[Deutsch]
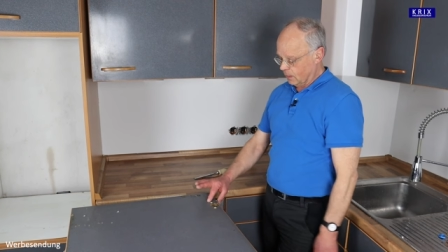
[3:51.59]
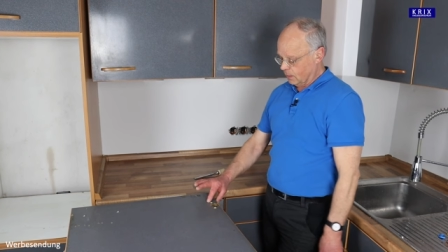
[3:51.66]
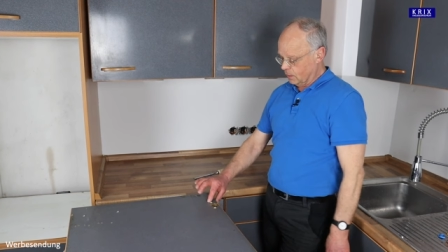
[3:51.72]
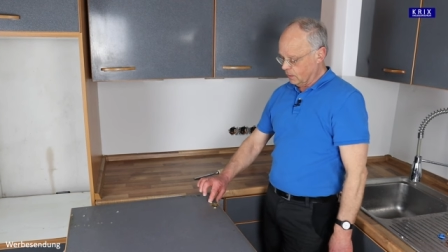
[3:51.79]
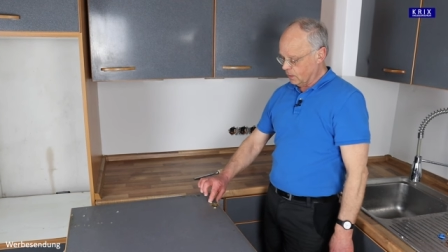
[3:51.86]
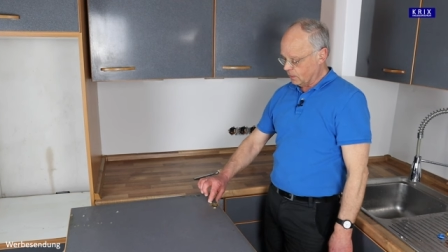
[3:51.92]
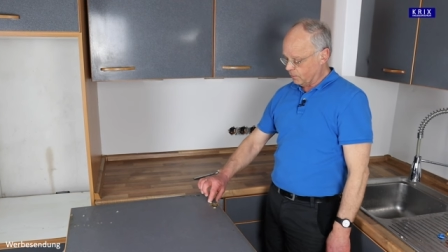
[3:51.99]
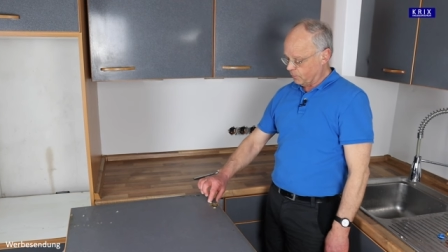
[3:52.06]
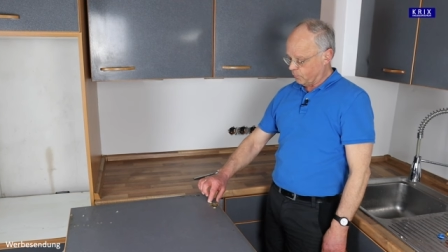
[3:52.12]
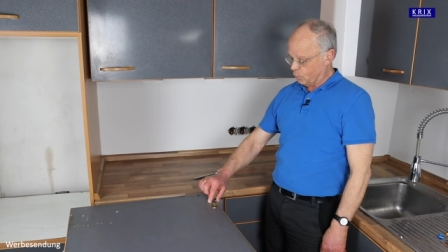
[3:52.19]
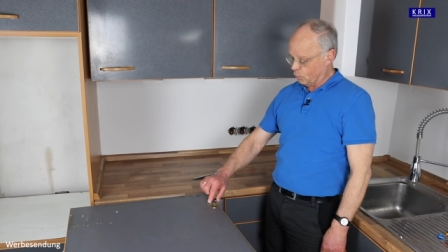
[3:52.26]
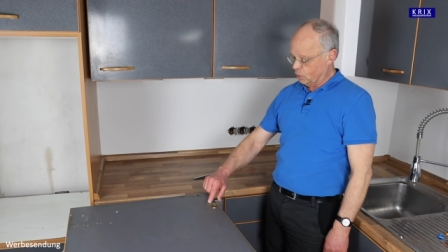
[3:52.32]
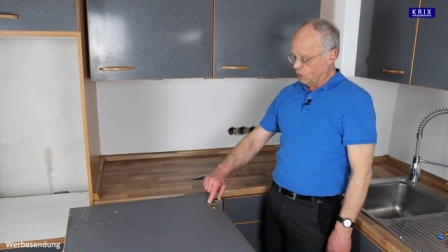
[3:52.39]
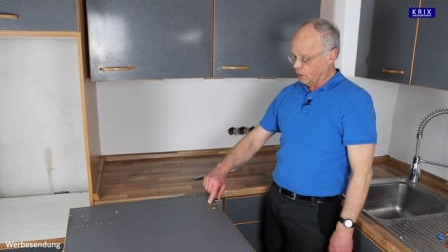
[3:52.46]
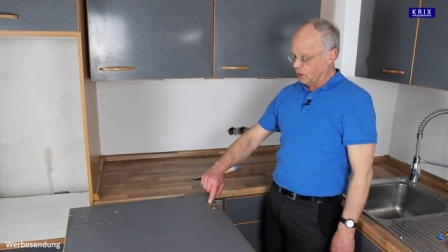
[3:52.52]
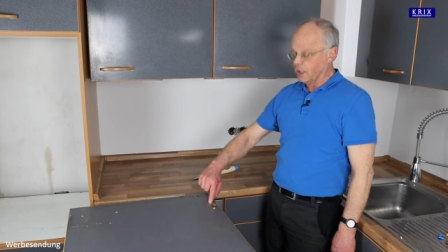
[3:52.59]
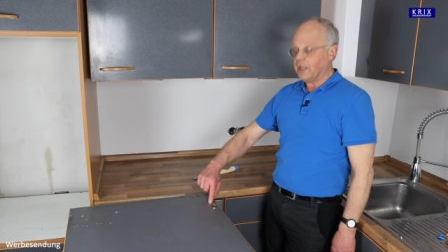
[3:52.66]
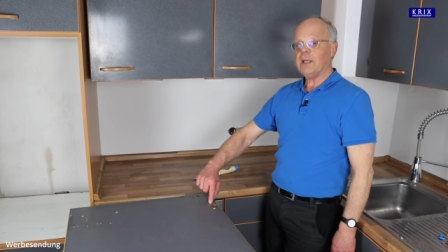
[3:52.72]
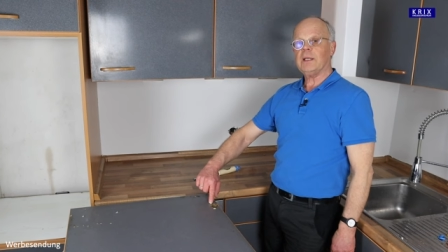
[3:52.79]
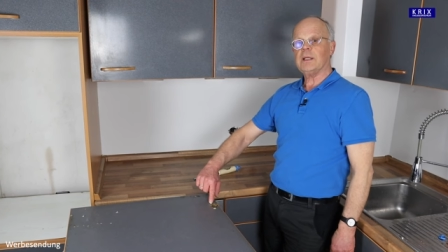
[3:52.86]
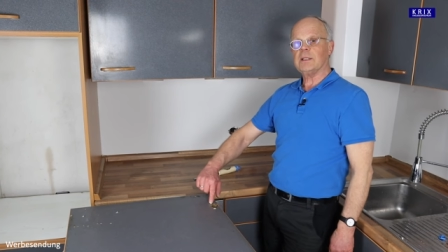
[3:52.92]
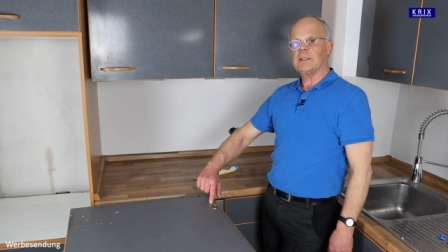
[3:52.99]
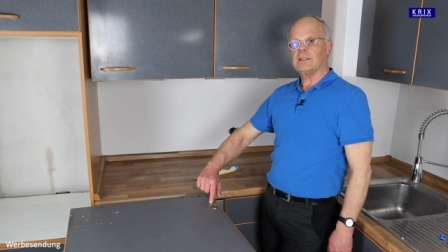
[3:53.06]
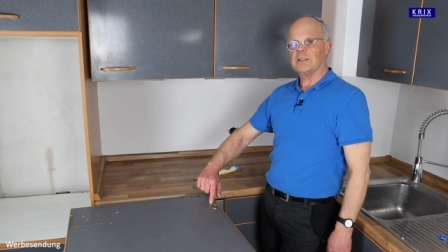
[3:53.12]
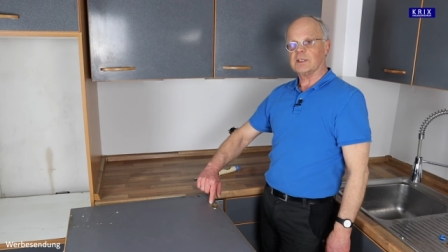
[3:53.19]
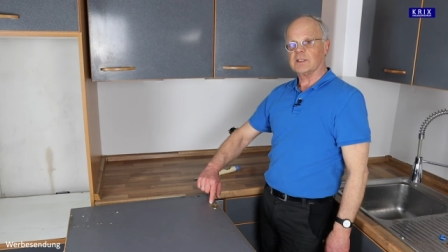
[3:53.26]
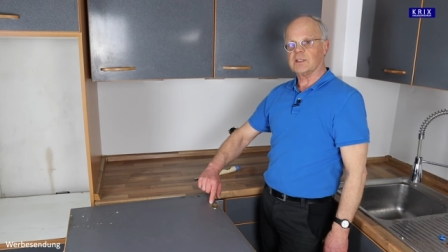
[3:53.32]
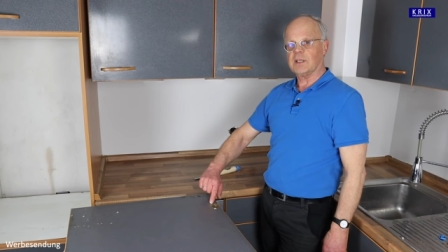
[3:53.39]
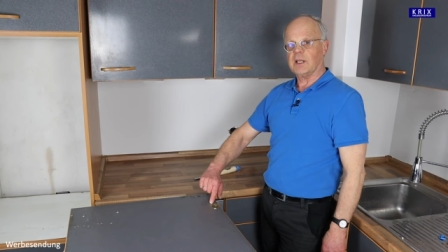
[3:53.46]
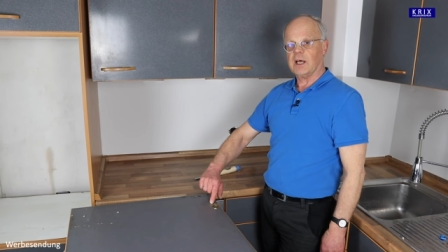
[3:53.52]
Hier, wo die Gelenke
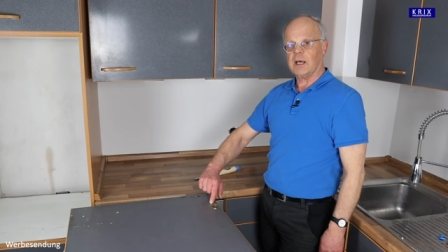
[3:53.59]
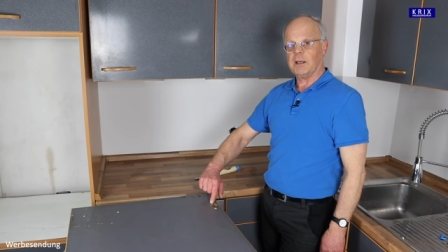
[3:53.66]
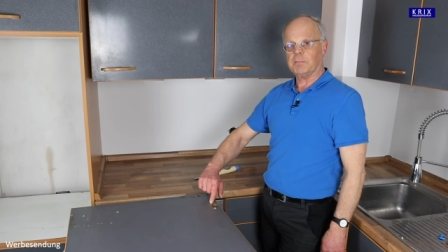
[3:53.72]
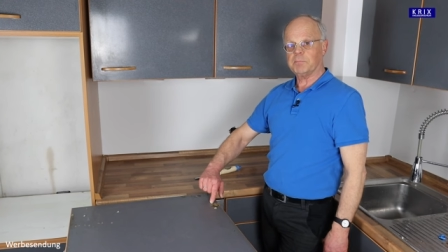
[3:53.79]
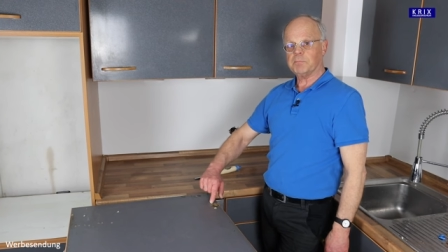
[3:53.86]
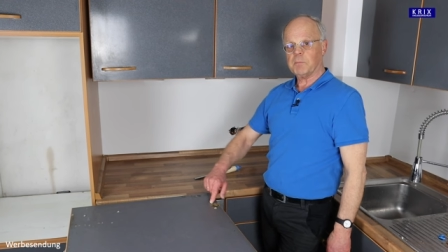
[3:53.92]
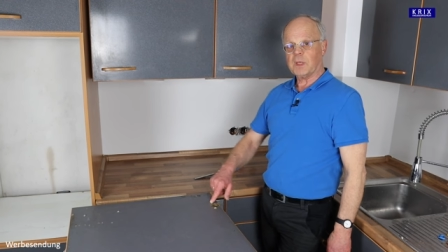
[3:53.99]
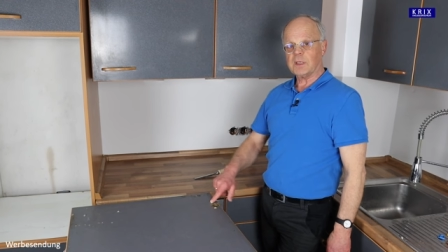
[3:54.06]
gesessen haben,